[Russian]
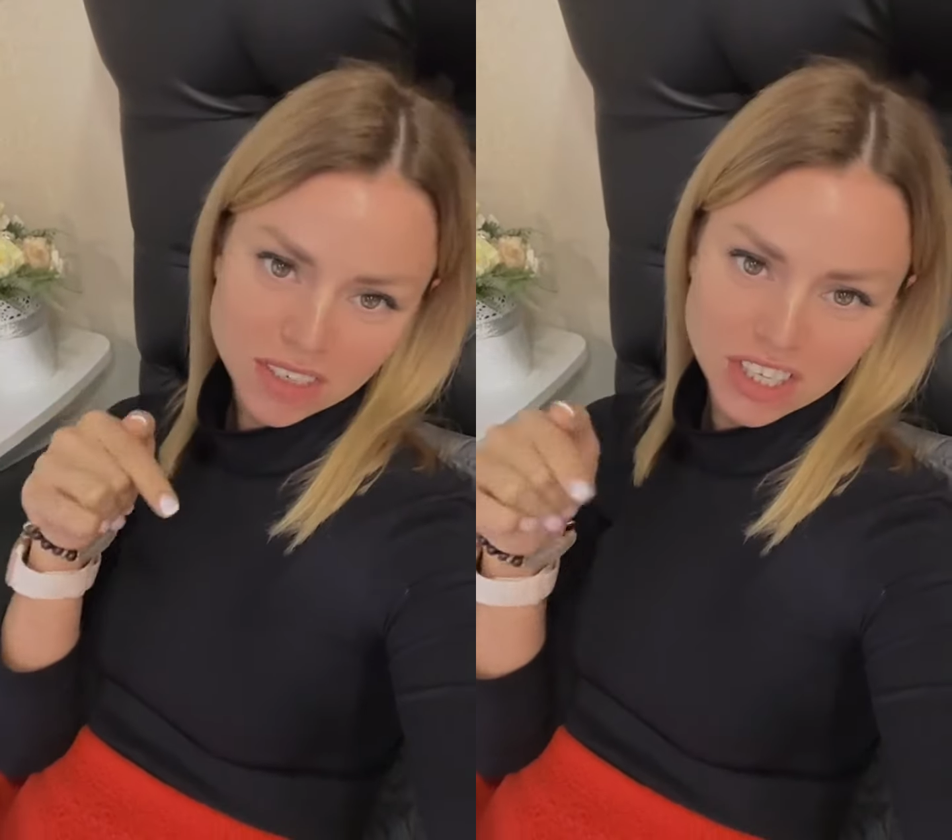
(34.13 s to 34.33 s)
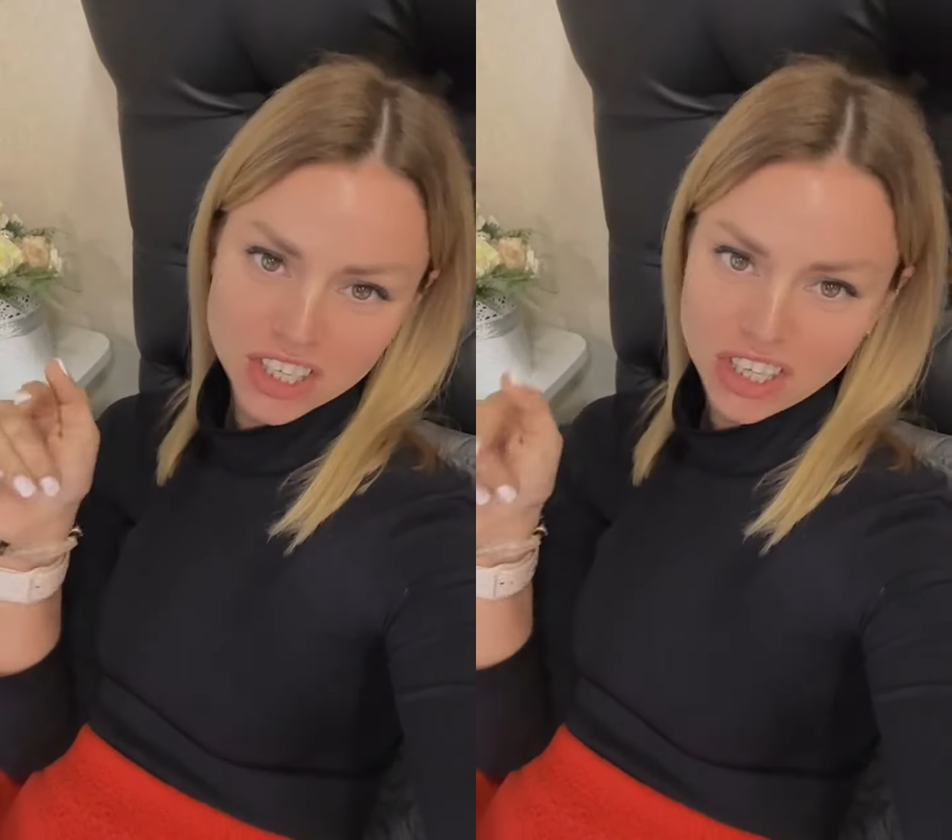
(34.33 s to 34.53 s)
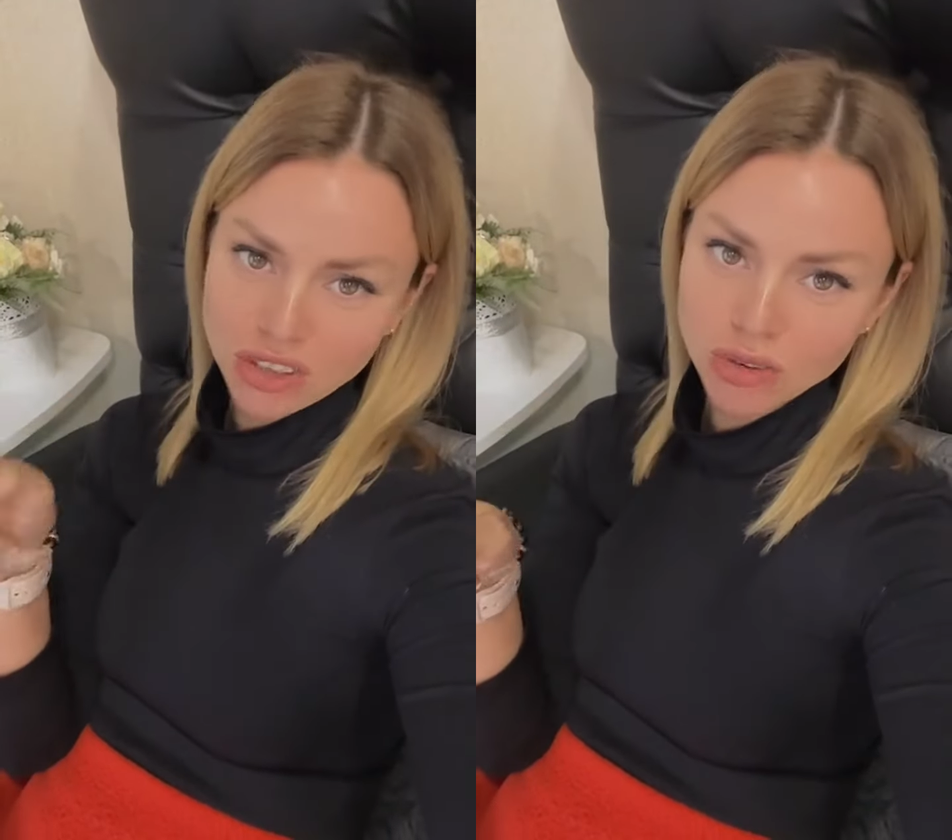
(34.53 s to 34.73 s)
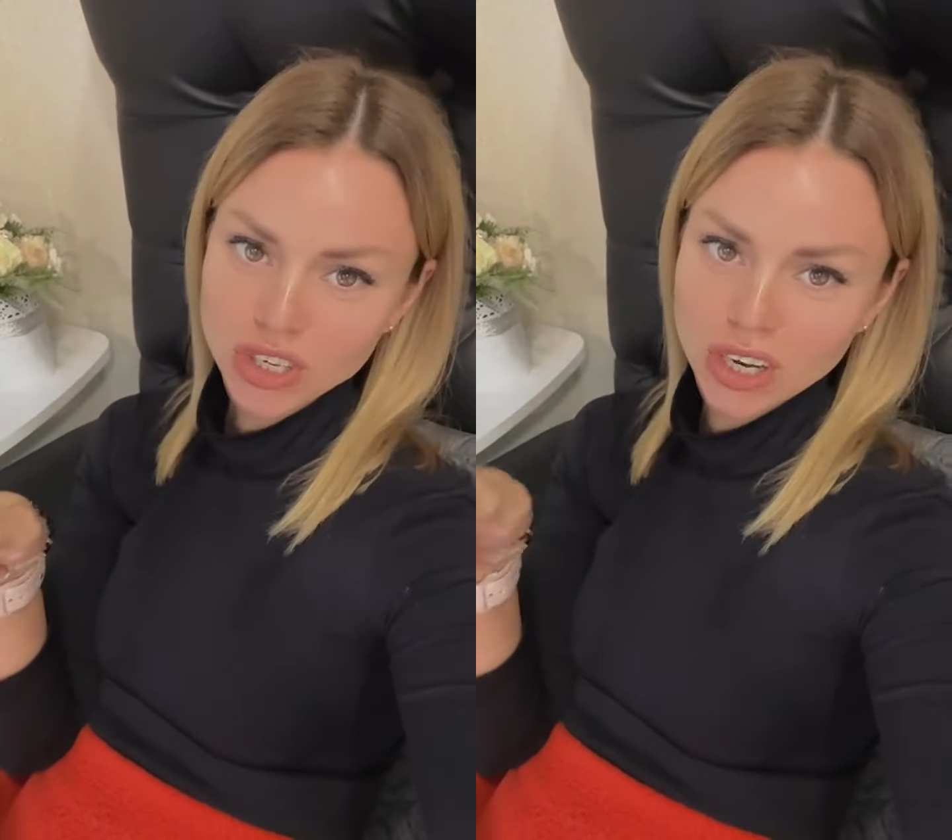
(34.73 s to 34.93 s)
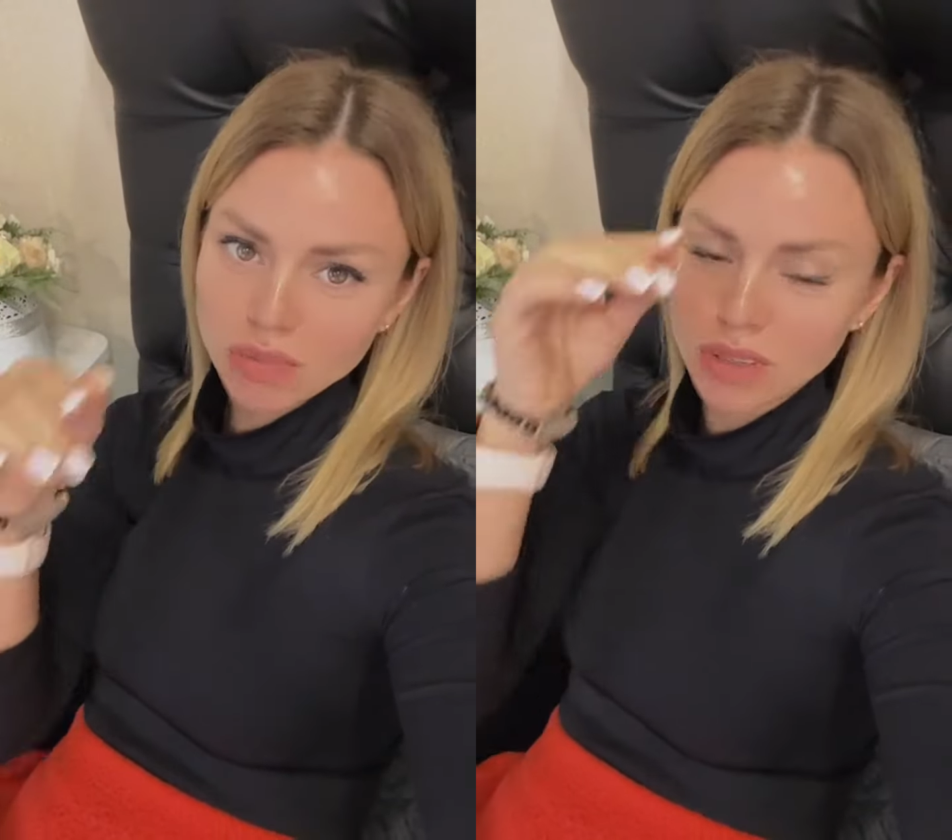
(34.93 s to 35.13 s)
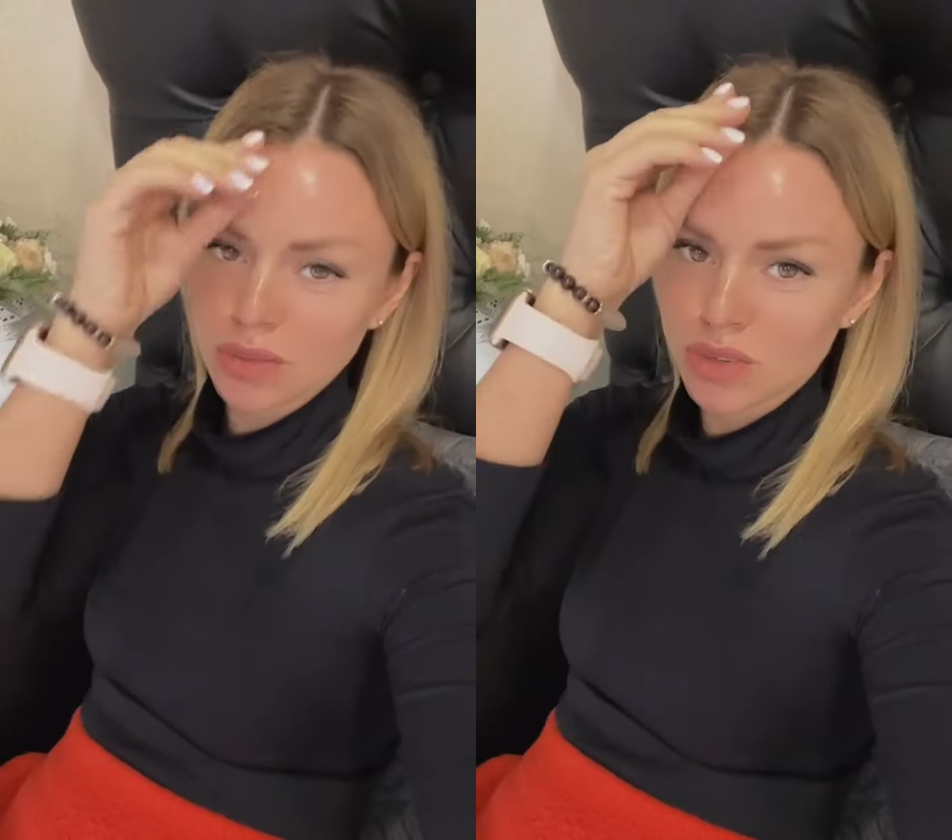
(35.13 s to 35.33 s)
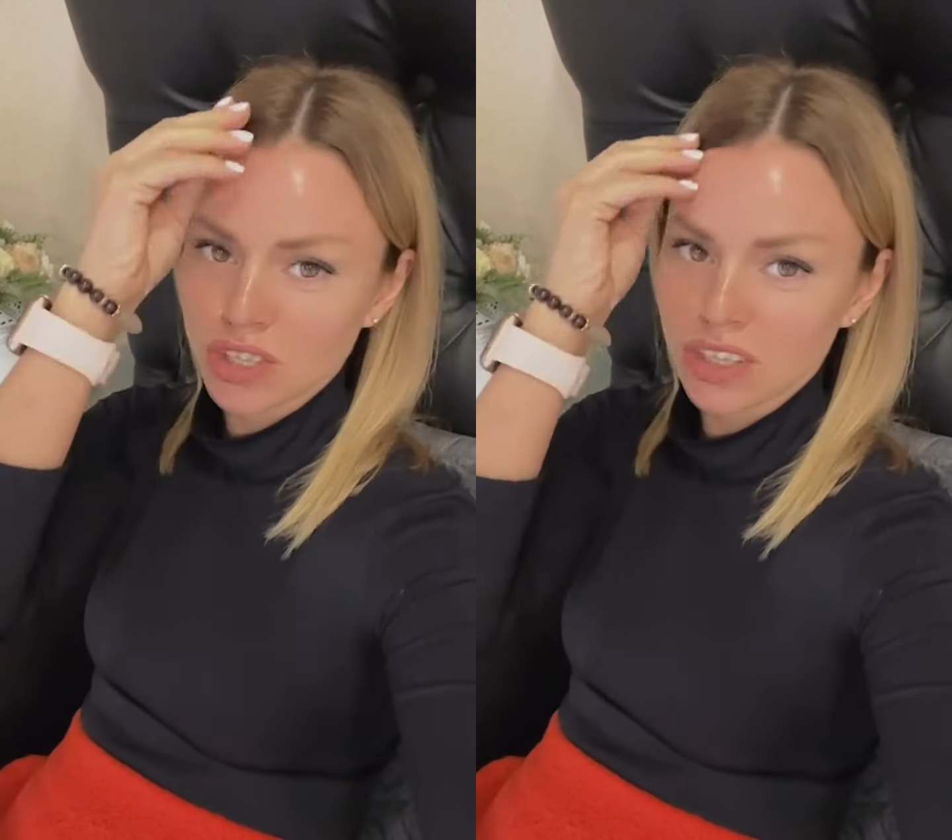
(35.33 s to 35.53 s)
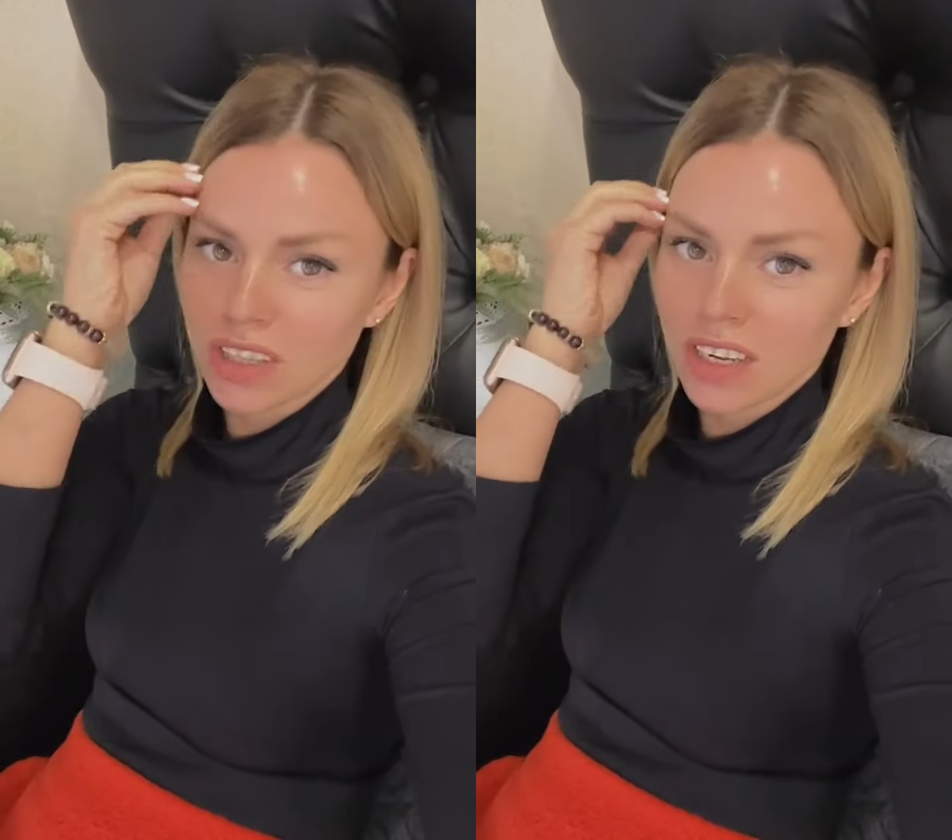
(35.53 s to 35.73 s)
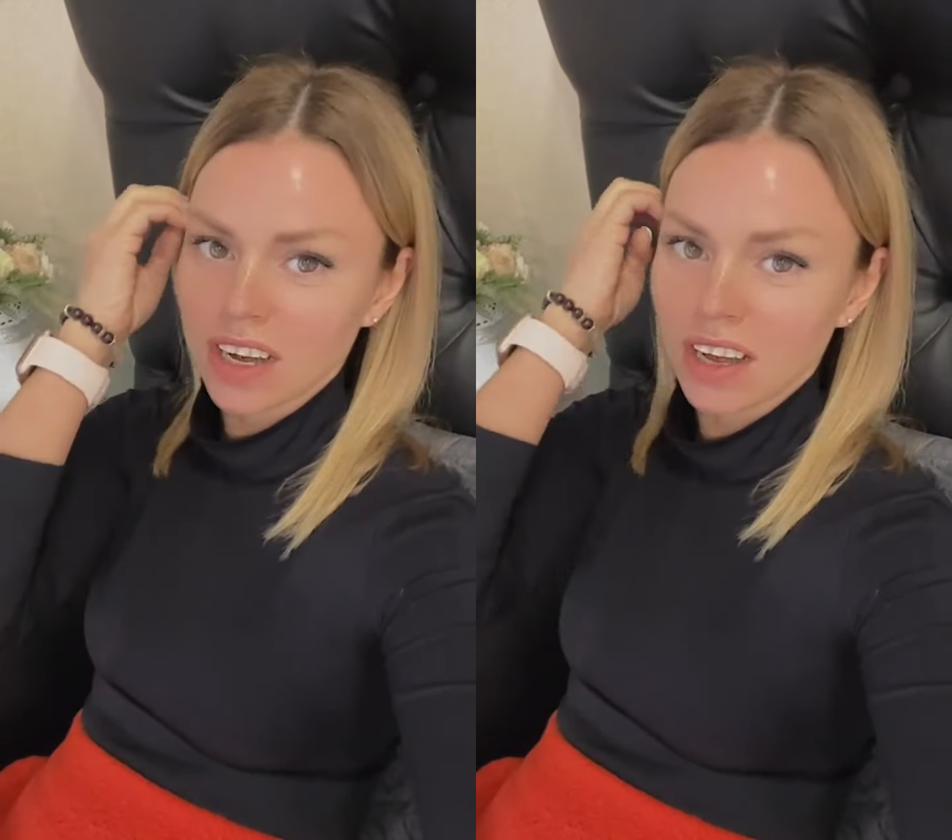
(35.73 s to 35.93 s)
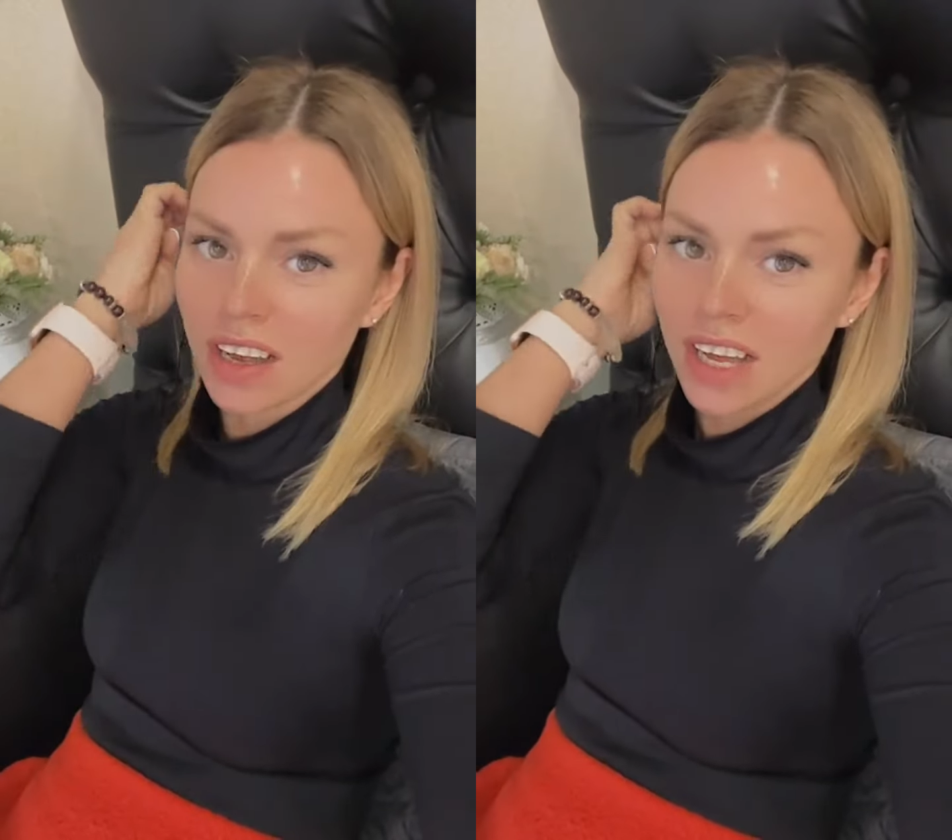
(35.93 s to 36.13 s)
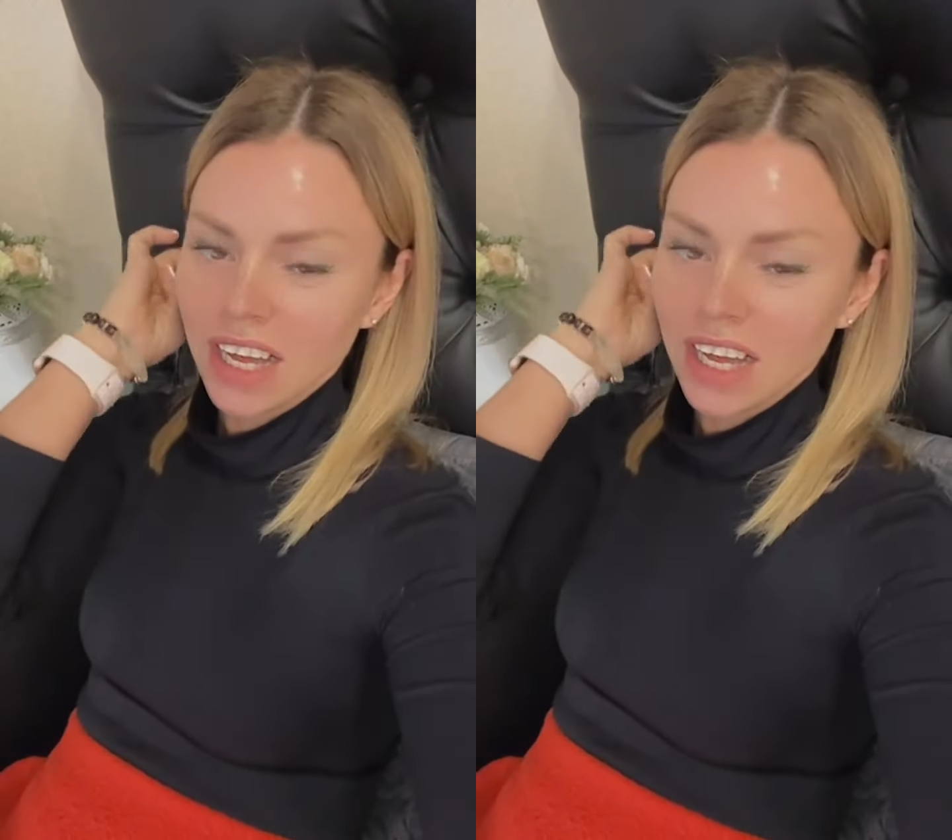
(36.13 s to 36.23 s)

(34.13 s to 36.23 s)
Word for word: френч на ножках, потому что это такая